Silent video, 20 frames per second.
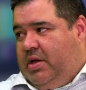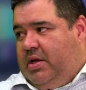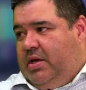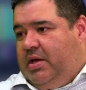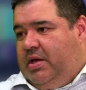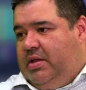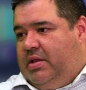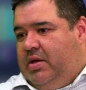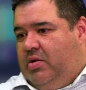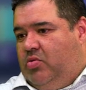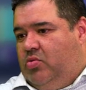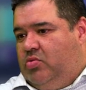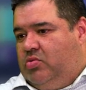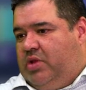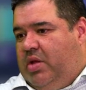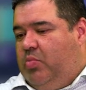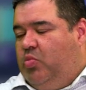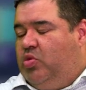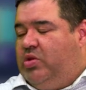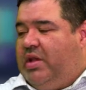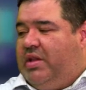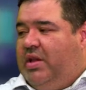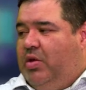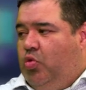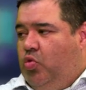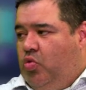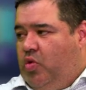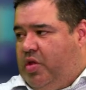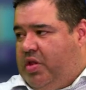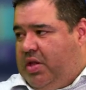Então tem muita
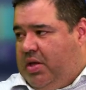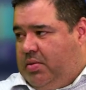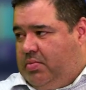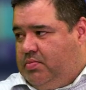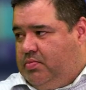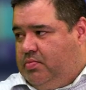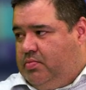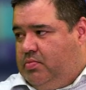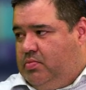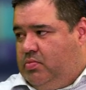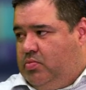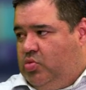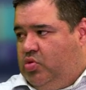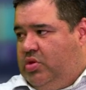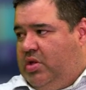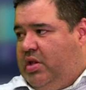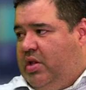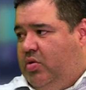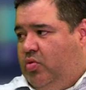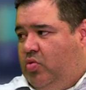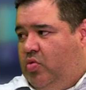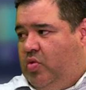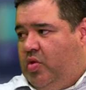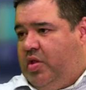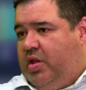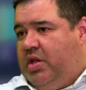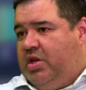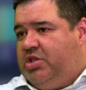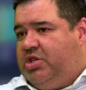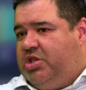denúncia, muita
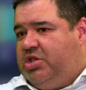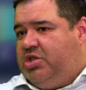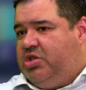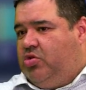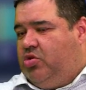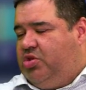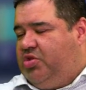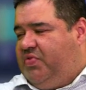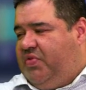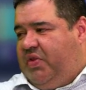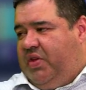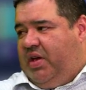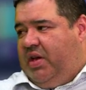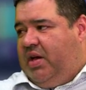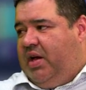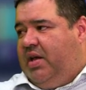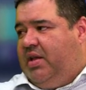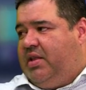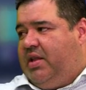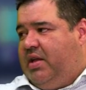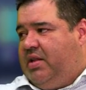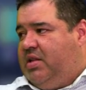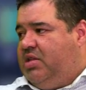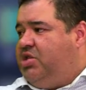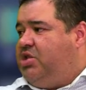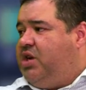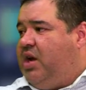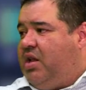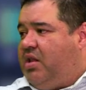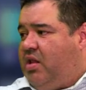denúncia e a gente notifica e tenta
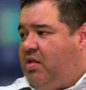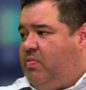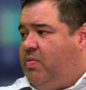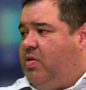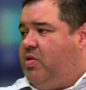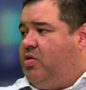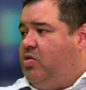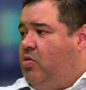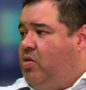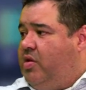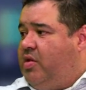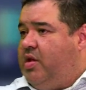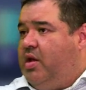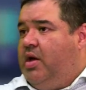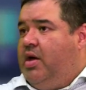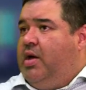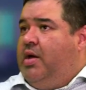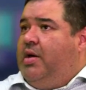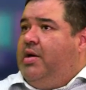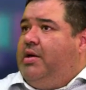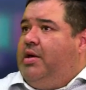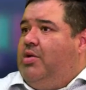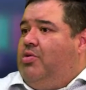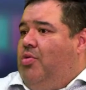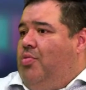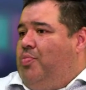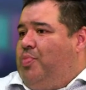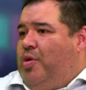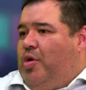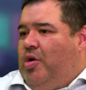tirar essas pessoas que
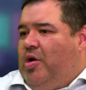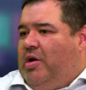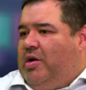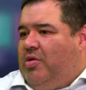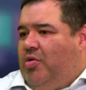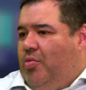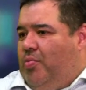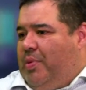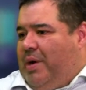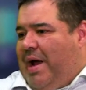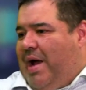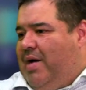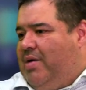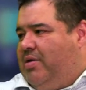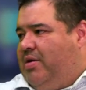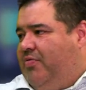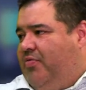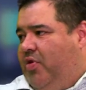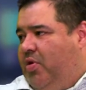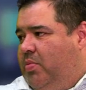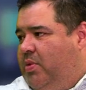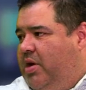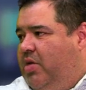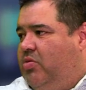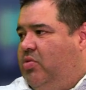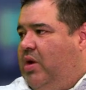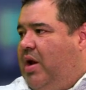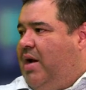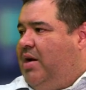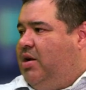compraram de forma
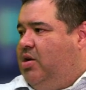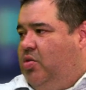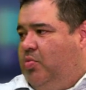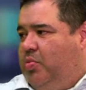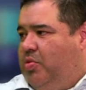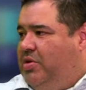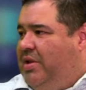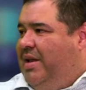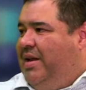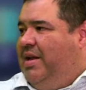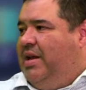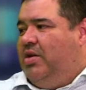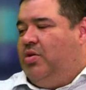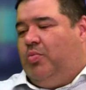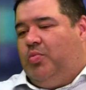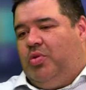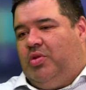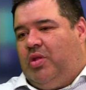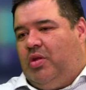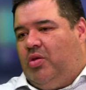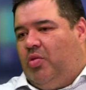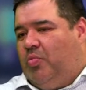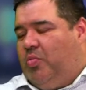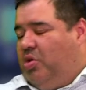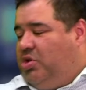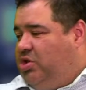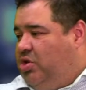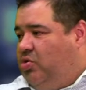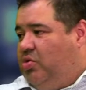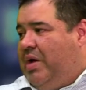irregular, que não poderia, não pode, não
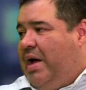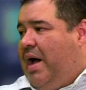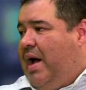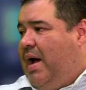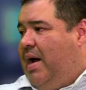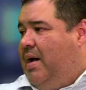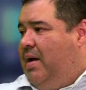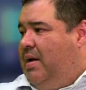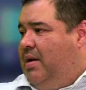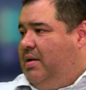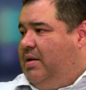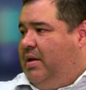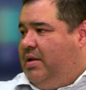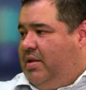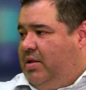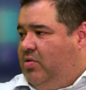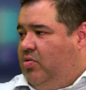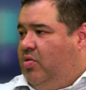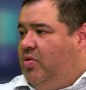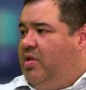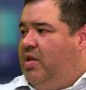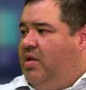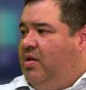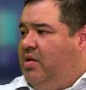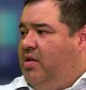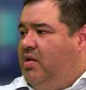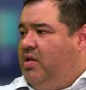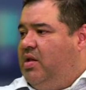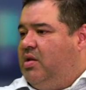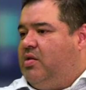pode alugar, né? tem todos esses
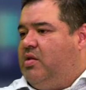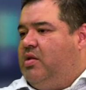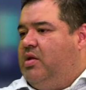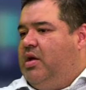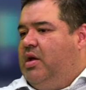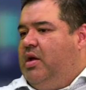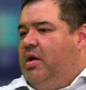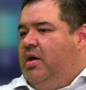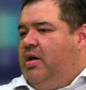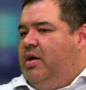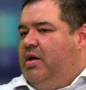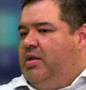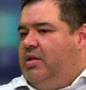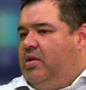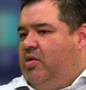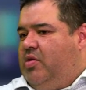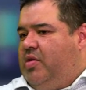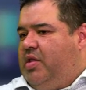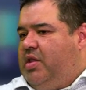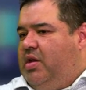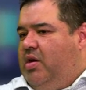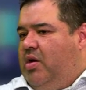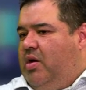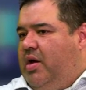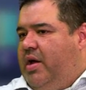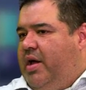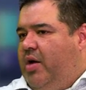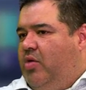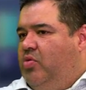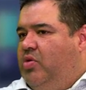requisitos. Então, assim,
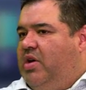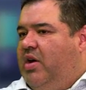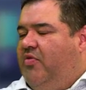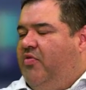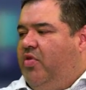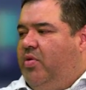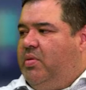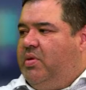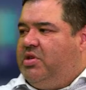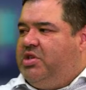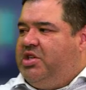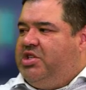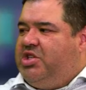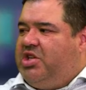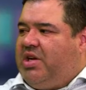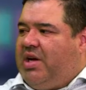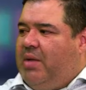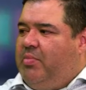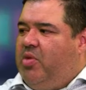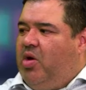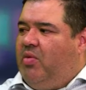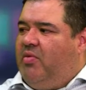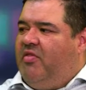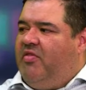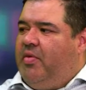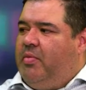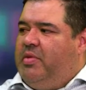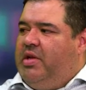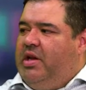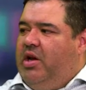ó, é a única forma de a gente encaminhar uma
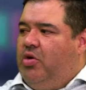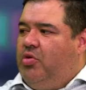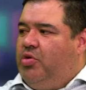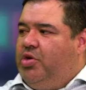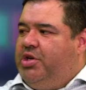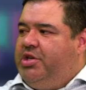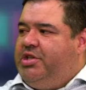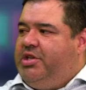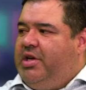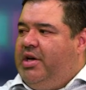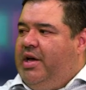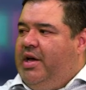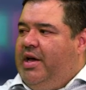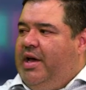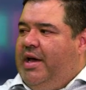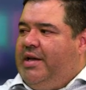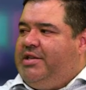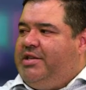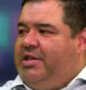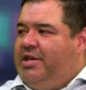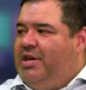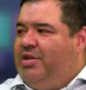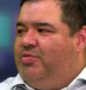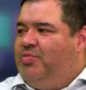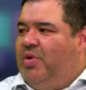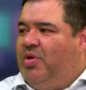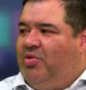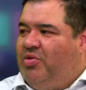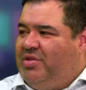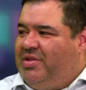família hoje é tirando
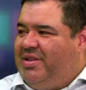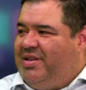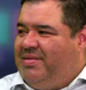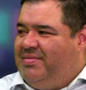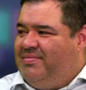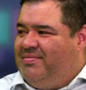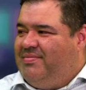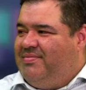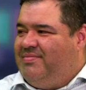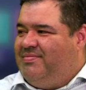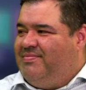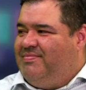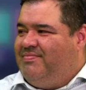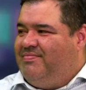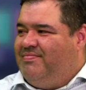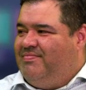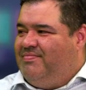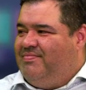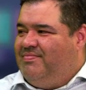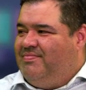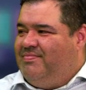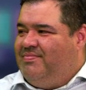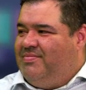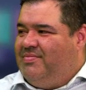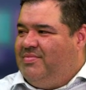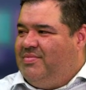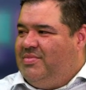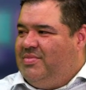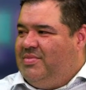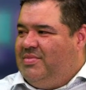uma outra. Tirando uma outra.
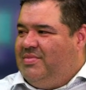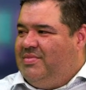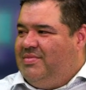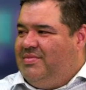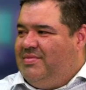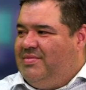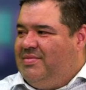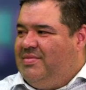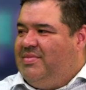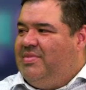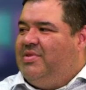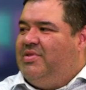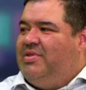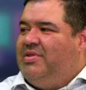Ah.